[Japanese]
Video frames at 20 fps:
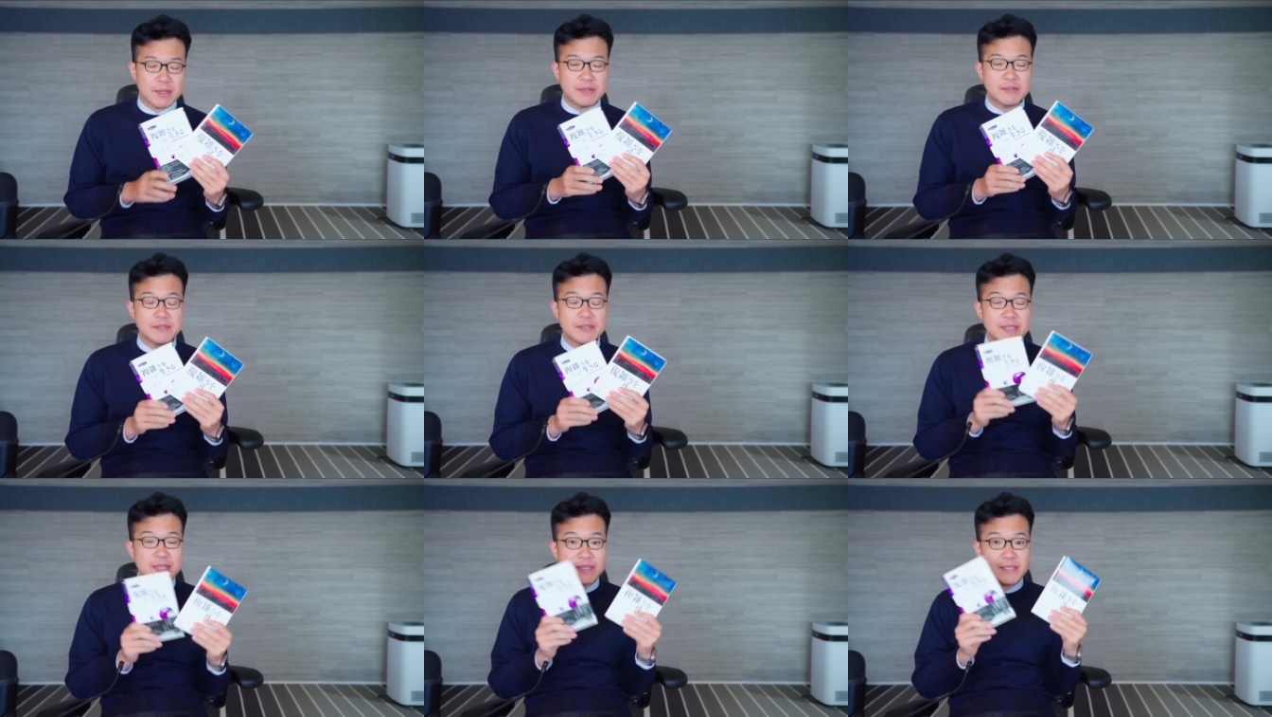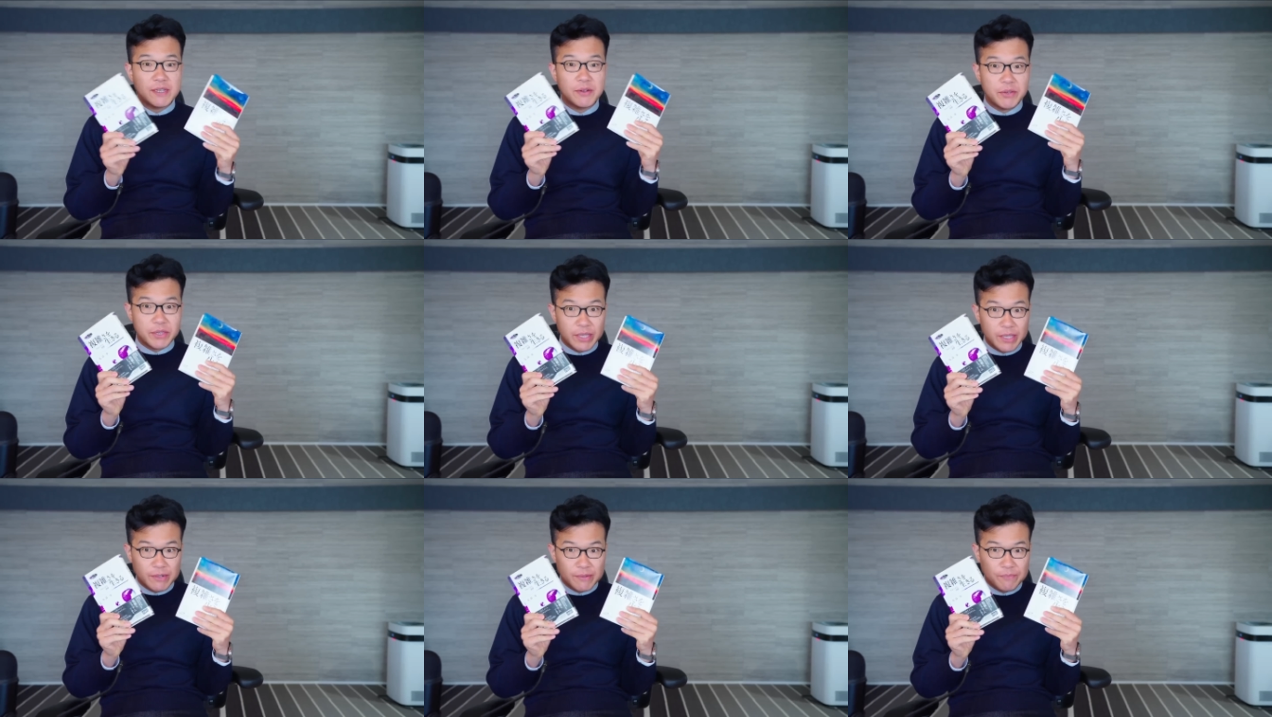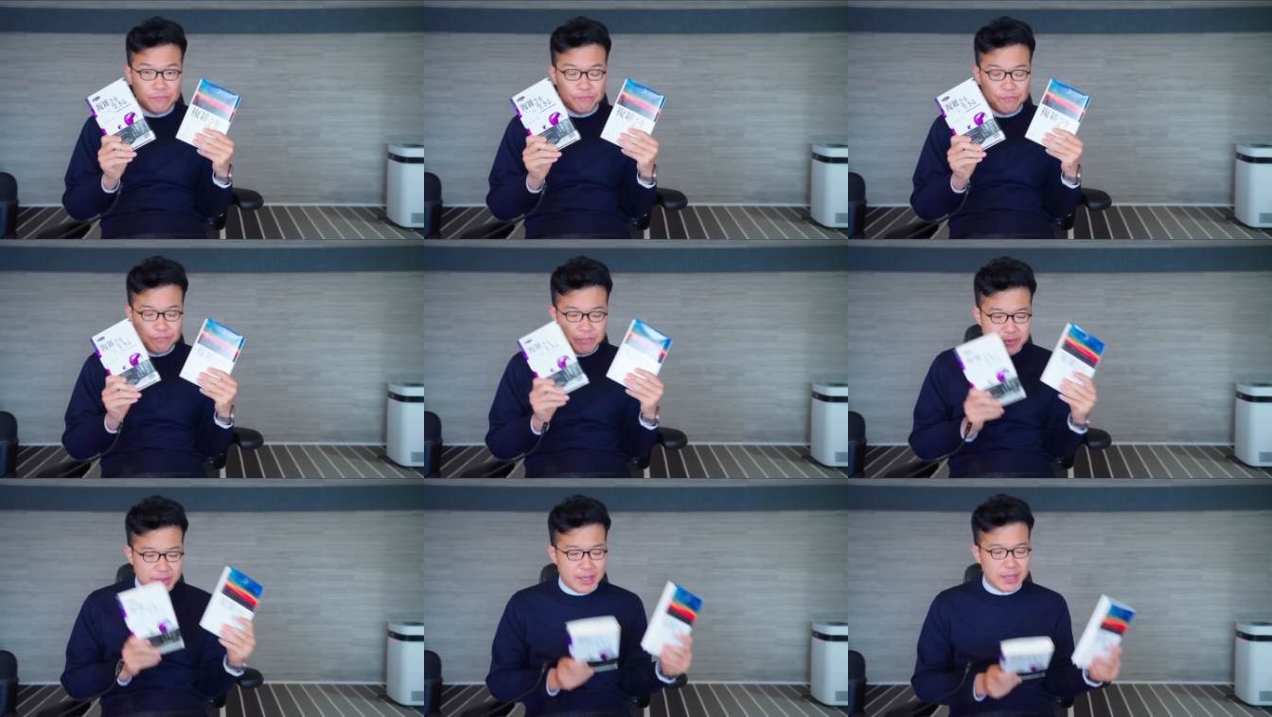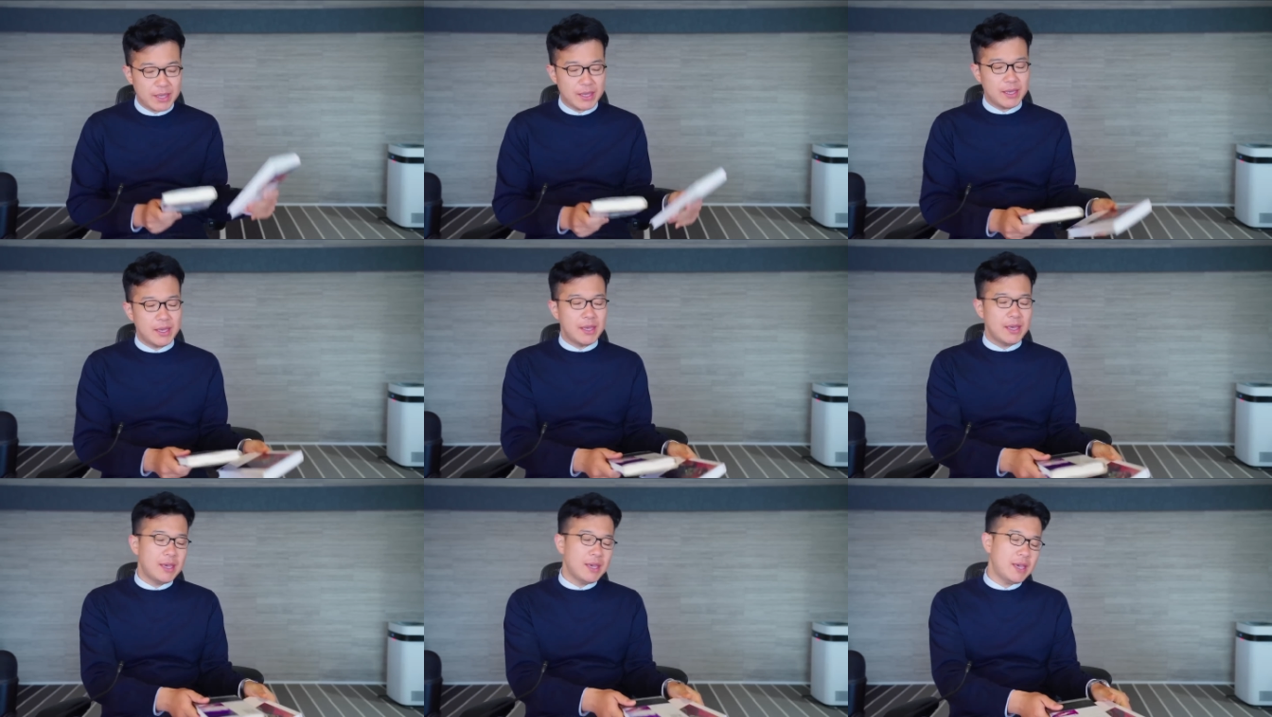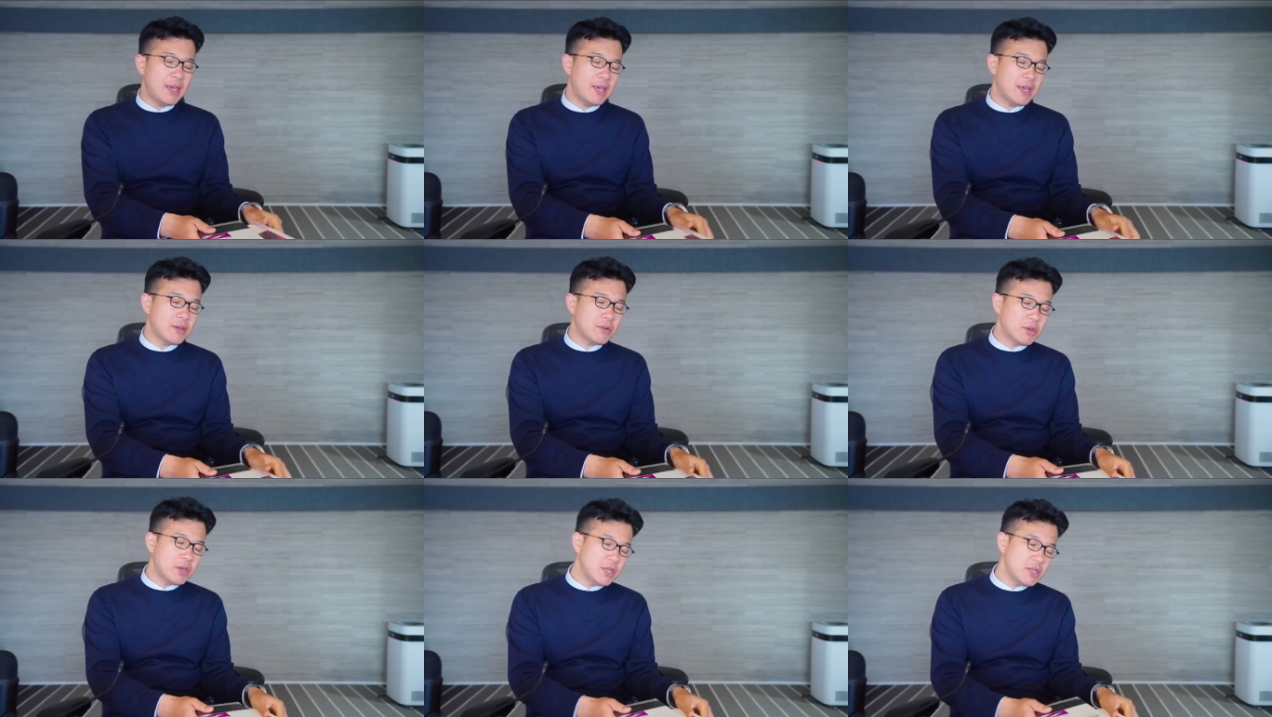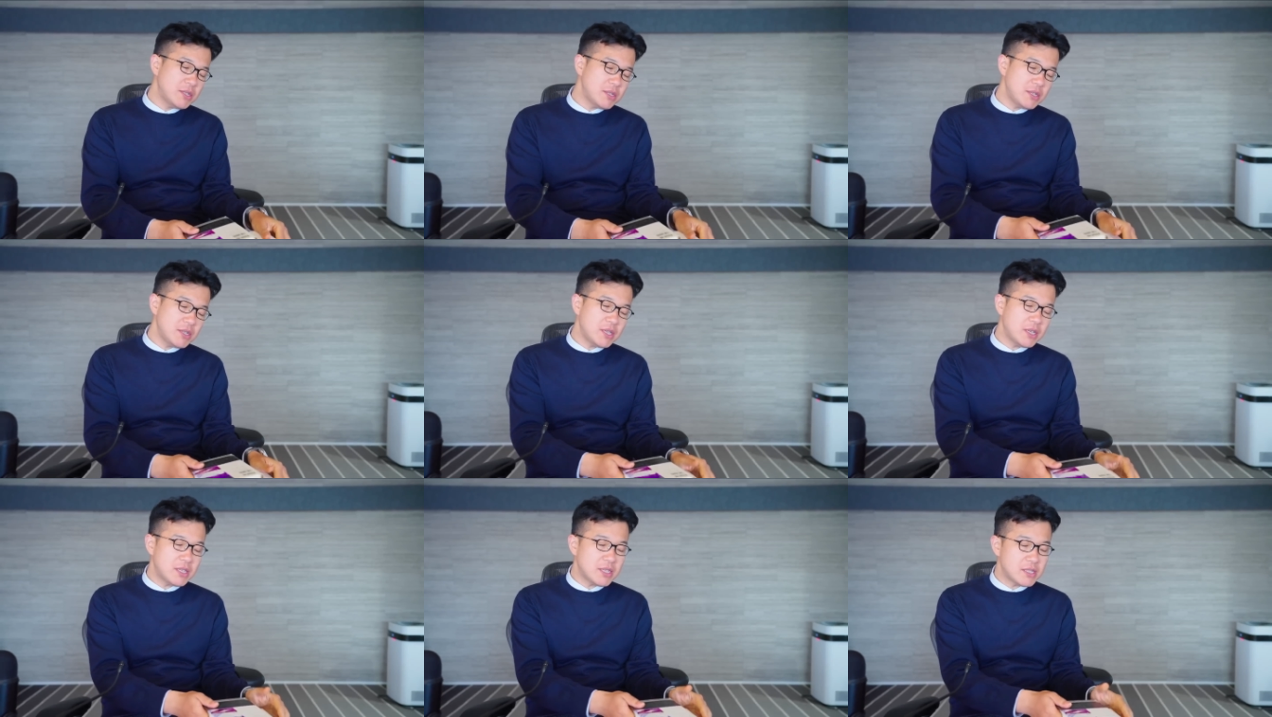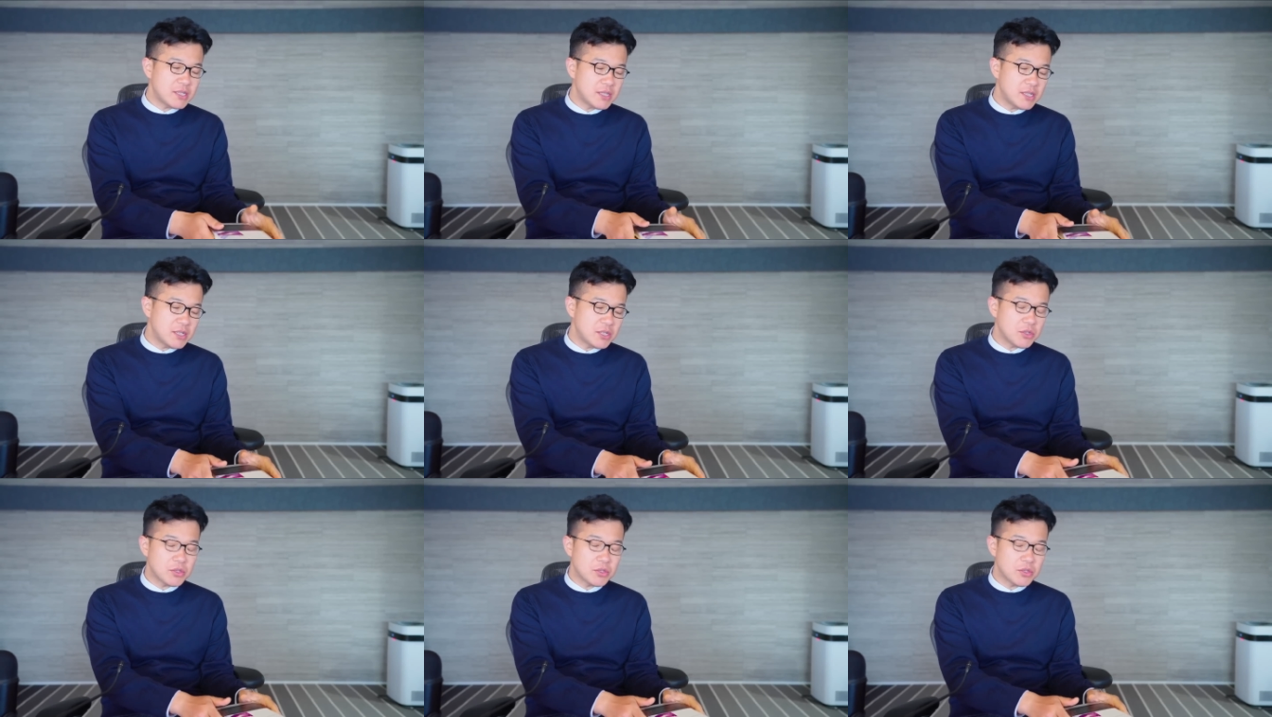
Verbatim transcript: 複雑さを生きる。ね。これについてですね、